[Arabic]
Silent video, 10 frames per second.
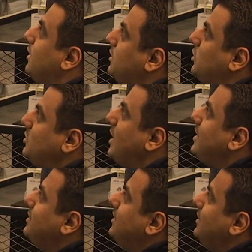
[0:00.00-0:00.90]

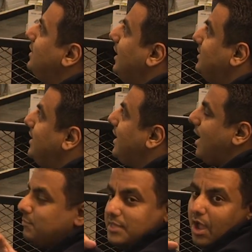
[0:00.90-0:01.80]
الشاشات عشان
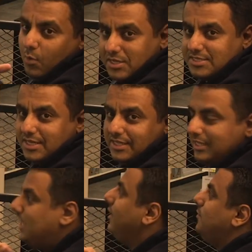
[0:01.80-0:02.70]
ابدا او
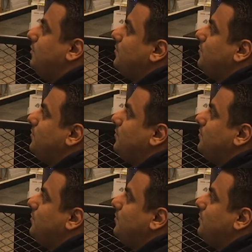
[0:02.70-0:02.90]
استعد للعب